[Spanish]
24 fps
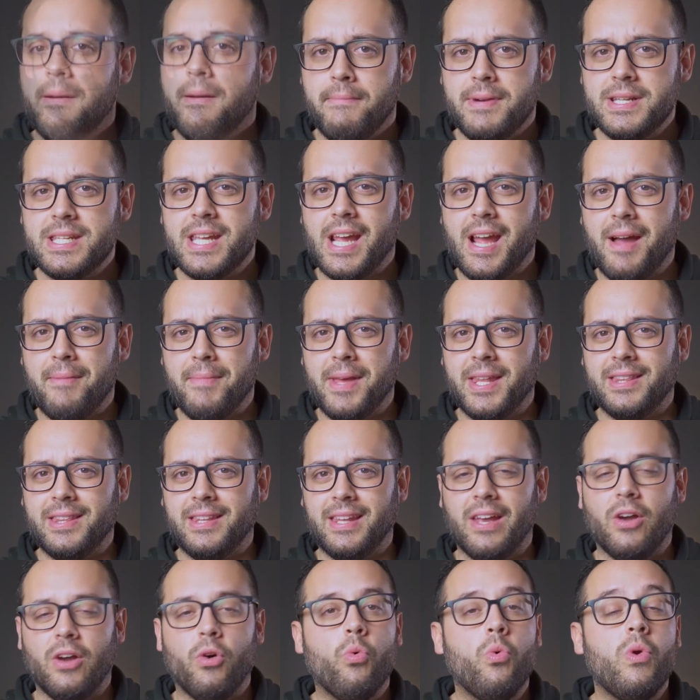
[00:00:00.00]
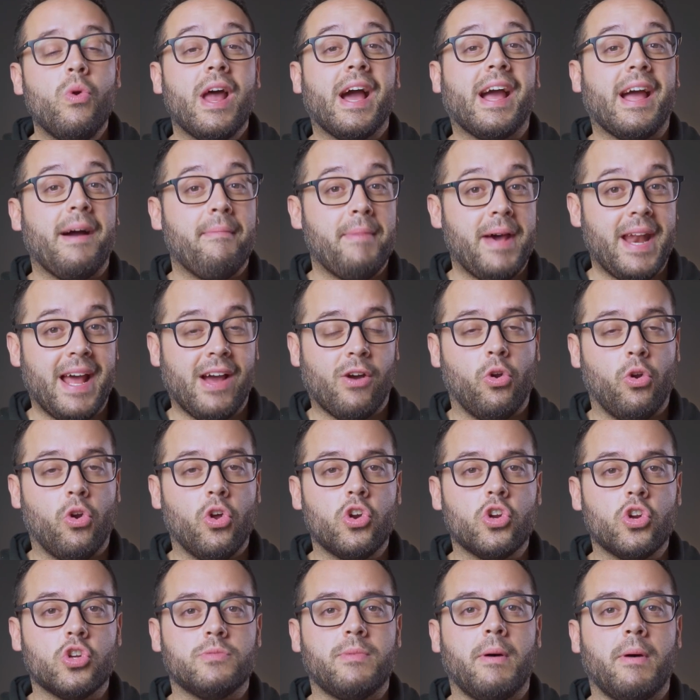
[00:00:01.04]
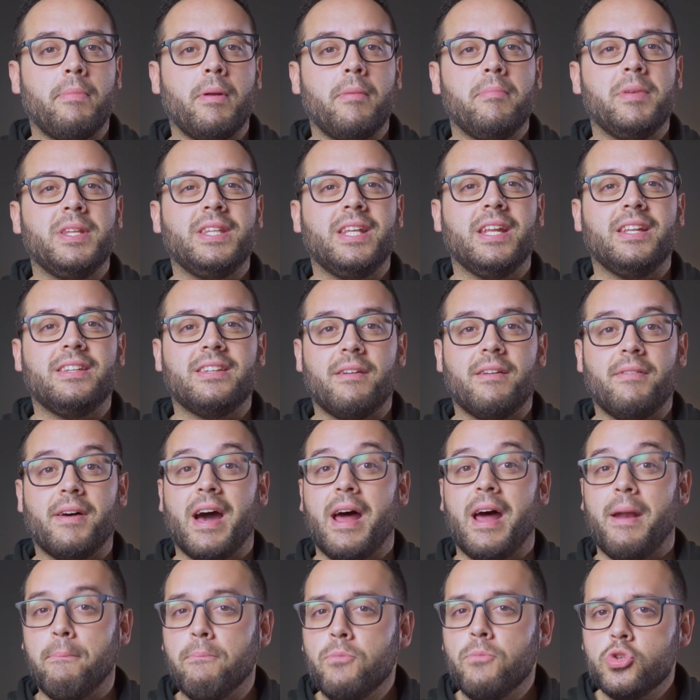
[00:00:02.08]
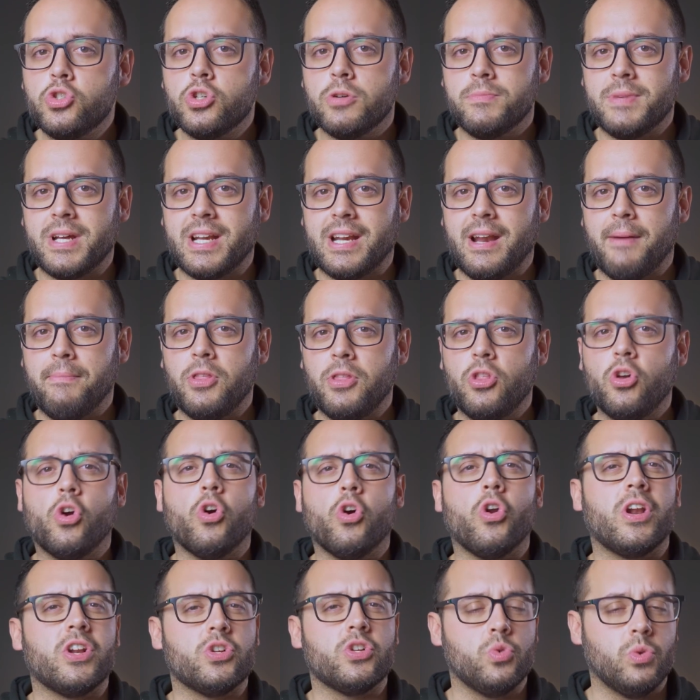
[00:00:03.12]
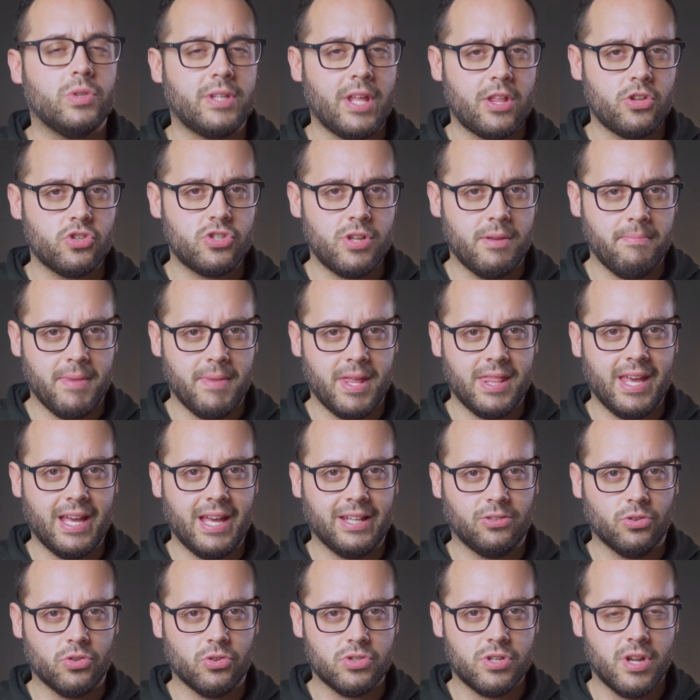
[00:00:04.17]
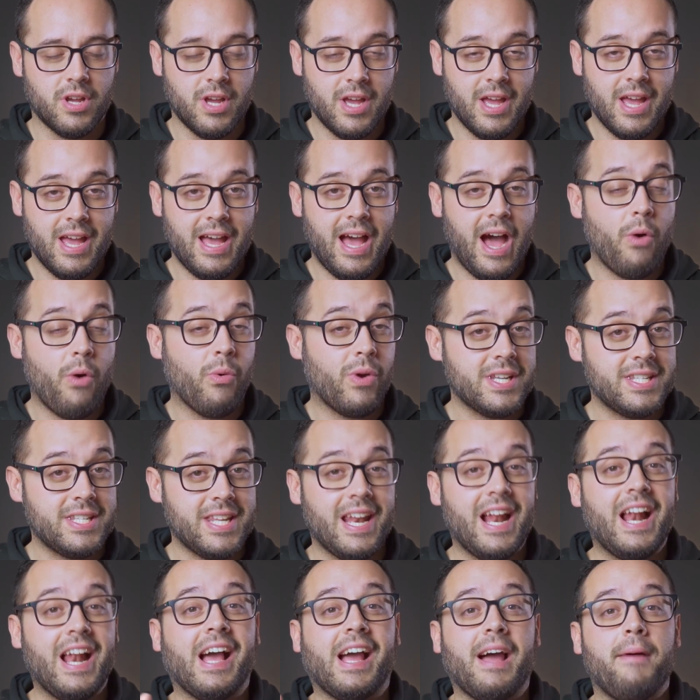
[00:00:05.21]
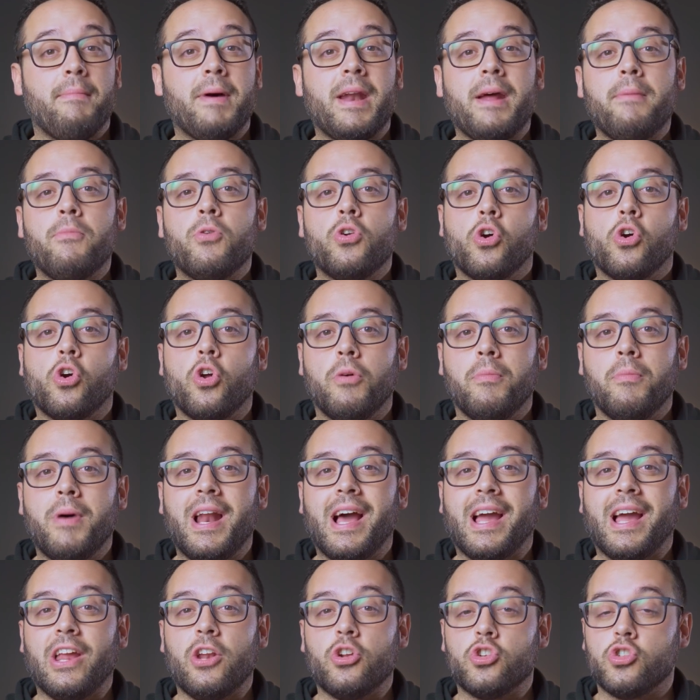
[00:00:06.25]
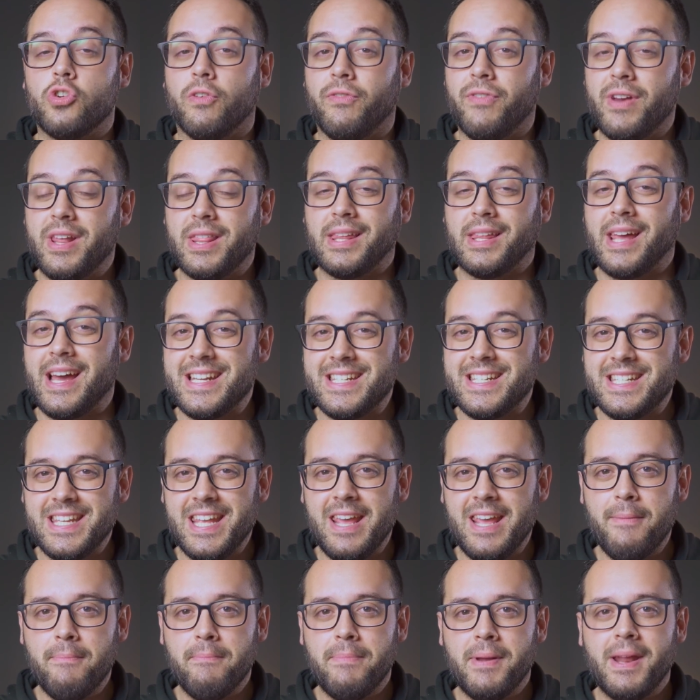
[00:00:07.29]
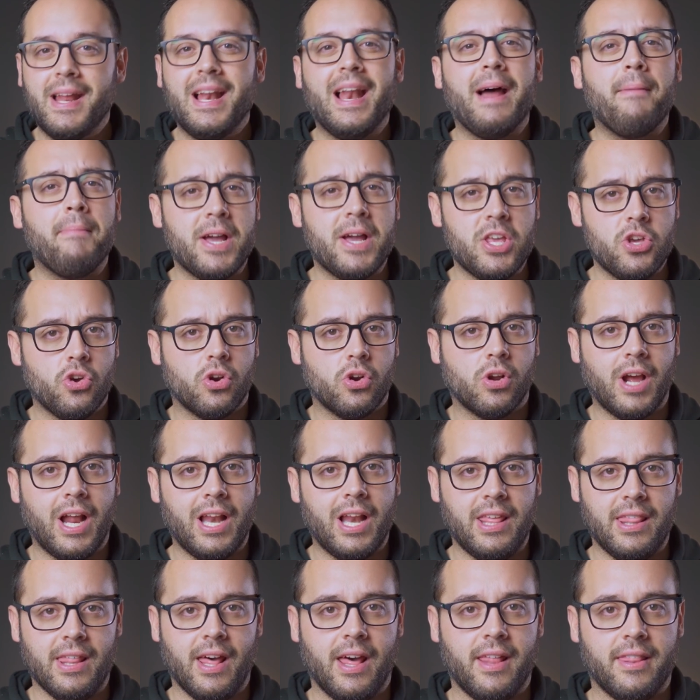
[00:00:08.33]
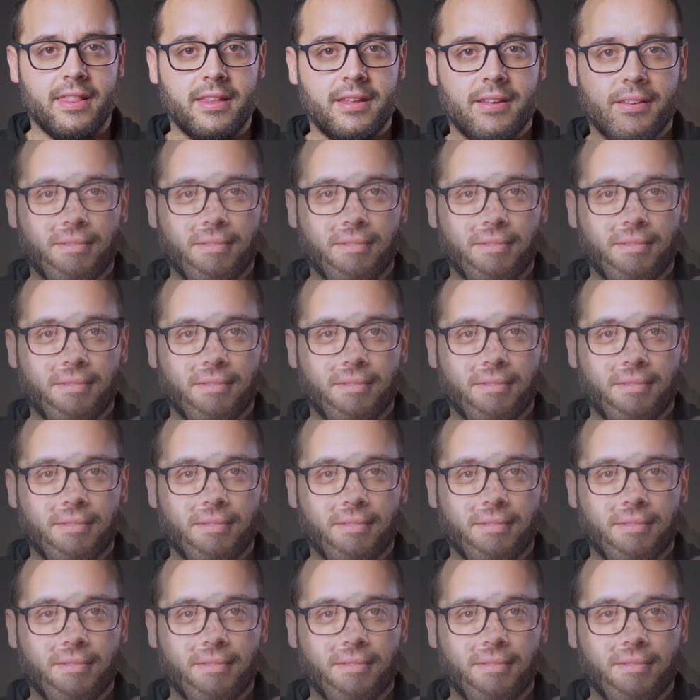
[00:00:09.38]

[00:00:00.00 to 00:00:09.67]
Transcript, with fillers: Básicamente, una cámara color nos va a permitir trabajar mucho más rápido y con resultados inmediatos, aunque será la cámara monocroma la que nos ofrezca siempre la mayor calidad.